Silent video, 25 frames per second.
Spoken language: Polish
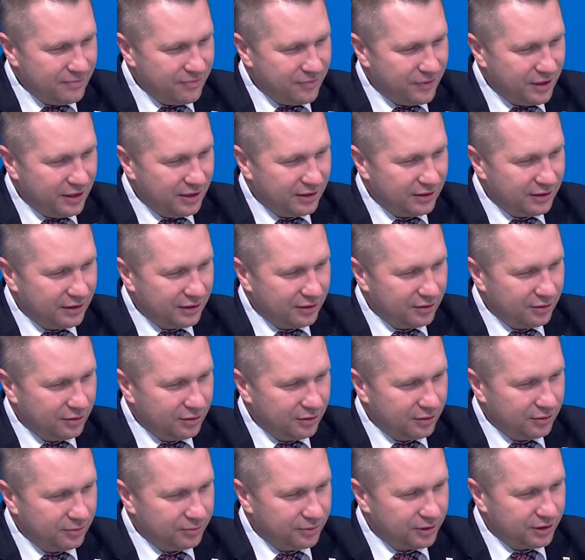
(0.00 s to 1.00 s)
Y,
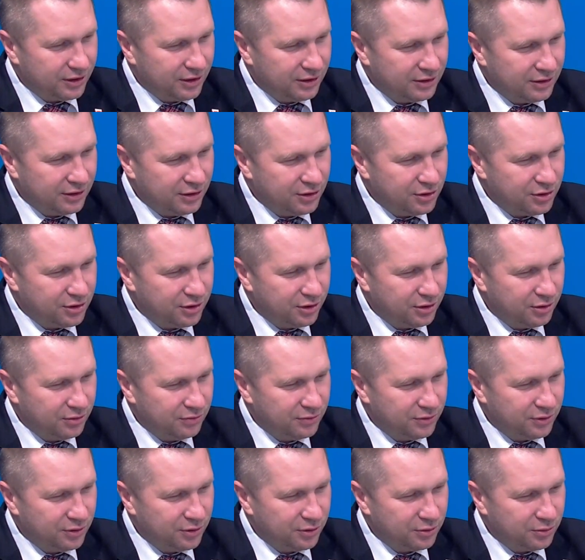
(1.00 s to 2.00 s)
tego skandalicznego
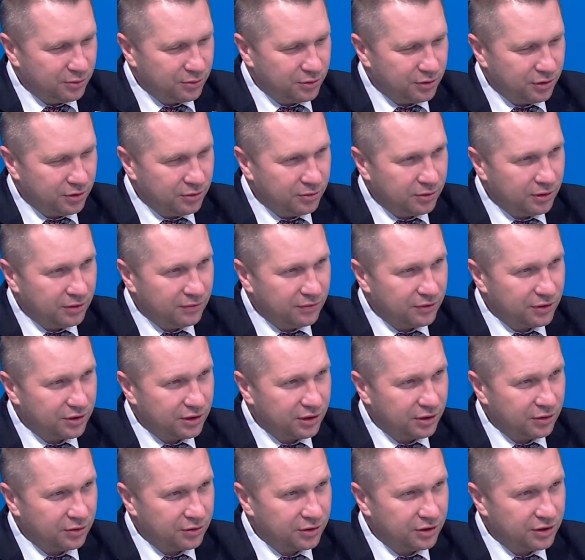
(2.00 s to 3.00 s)
wyroku Sądu
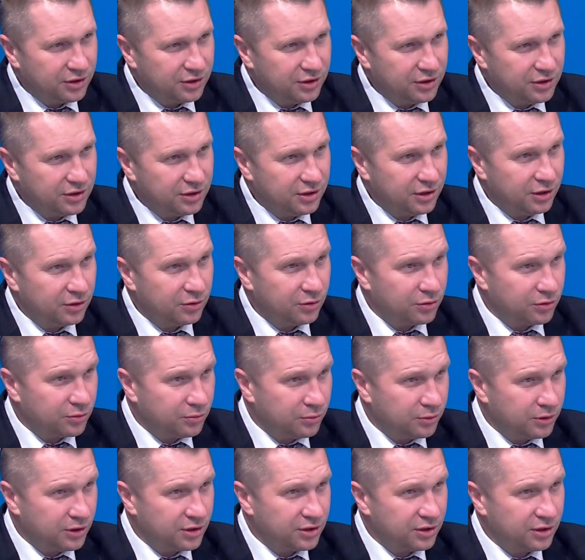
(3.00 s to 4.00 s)
Najwyższego ze stycznia i to
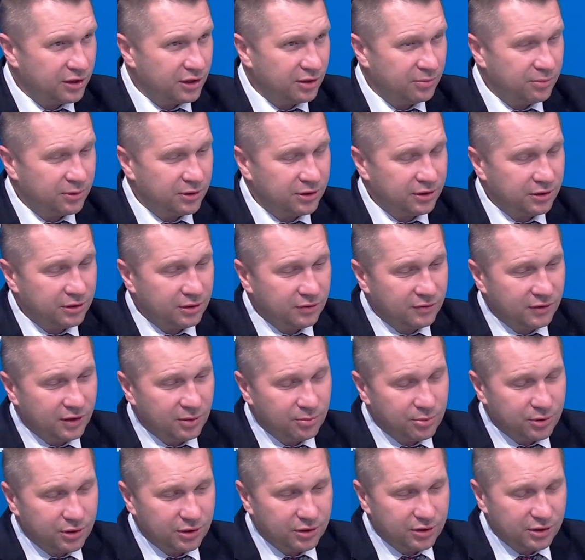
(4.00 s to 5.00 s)
skutecznie
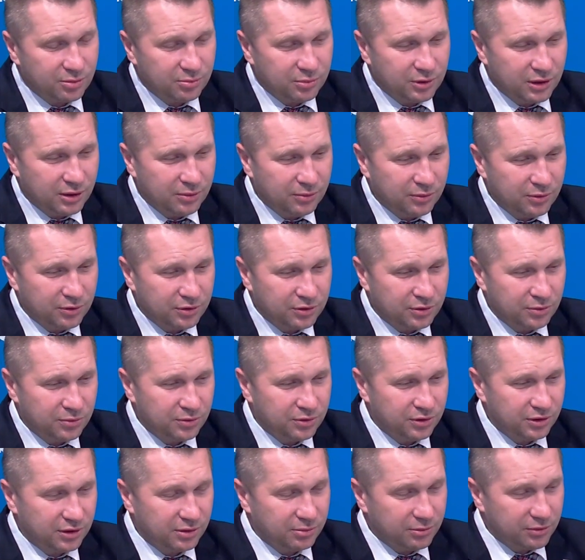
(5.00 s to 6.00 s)
reprezentowałem przed Trybunałem
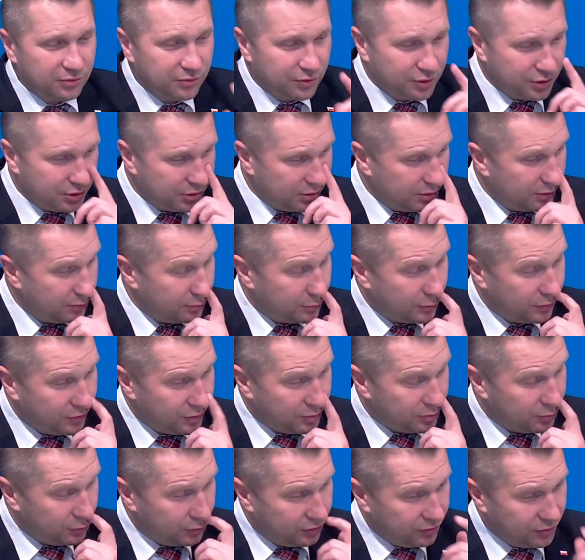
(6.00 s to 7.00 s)
Konstytucyjnym. Tworzyłem czy
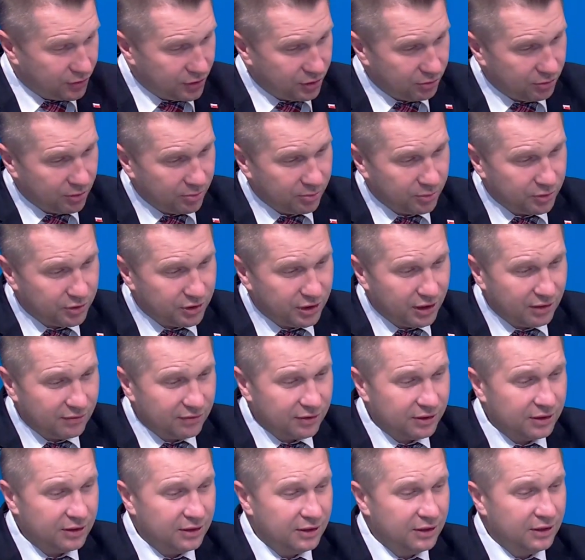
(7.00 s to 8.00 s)
współtworzyłem
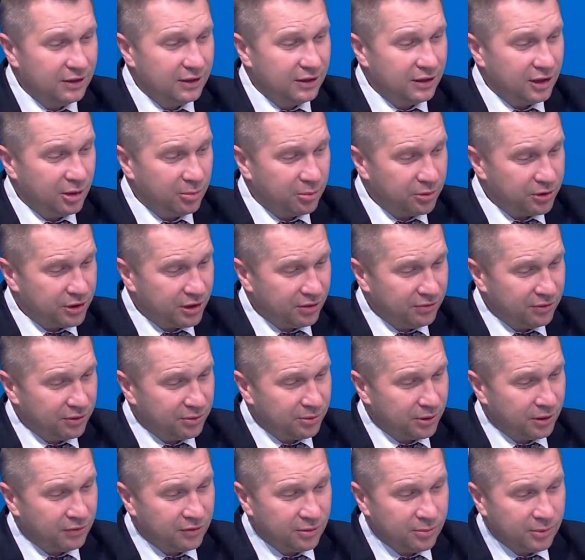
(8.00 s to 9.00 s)
ustawę, na podstawie
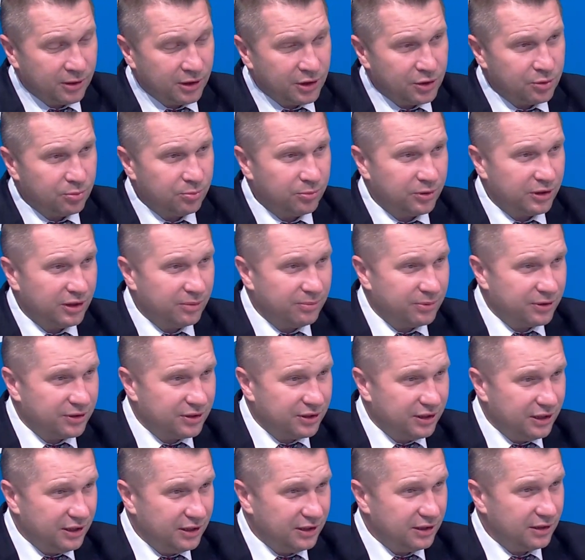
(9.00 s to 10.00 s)
której wybraliśmy pana
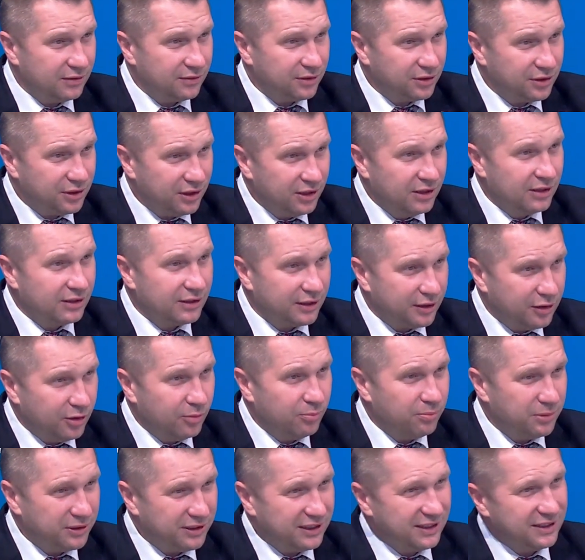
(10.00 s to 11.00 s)
prezydenta, więc te
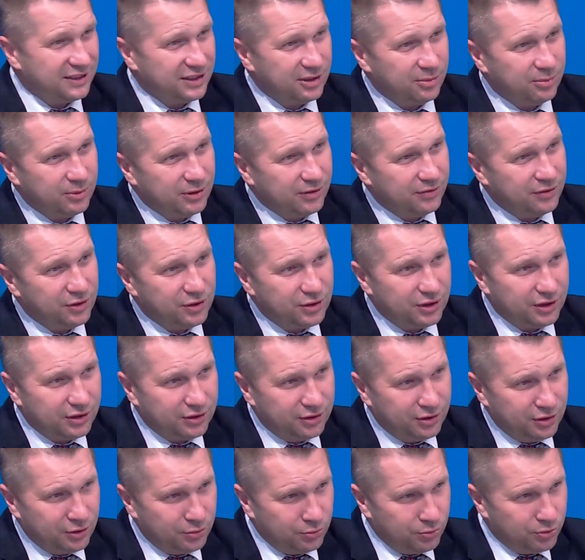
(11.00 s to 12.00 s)
kompetencje prawnicze
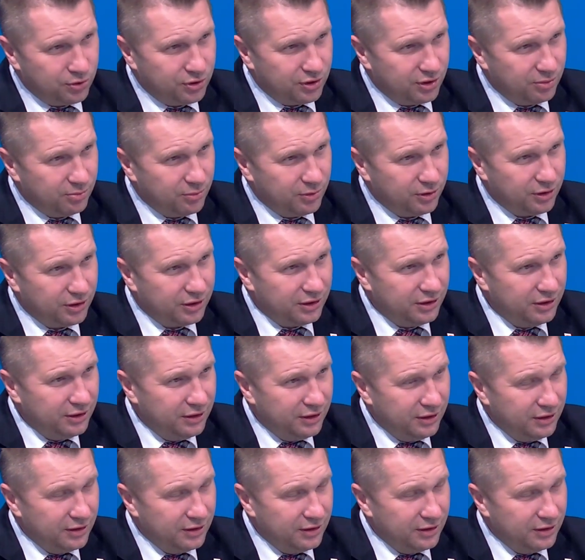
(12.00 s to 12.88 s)
gdzieś już się moje